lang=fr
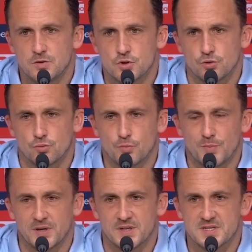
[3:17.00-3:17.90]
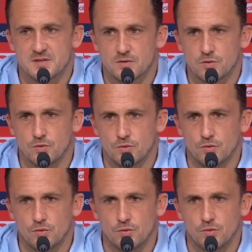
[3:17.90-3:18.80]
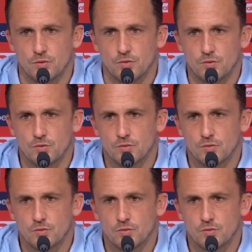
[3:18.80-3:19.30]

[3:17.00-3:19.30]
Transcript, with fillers: Je ne doute pas un instant que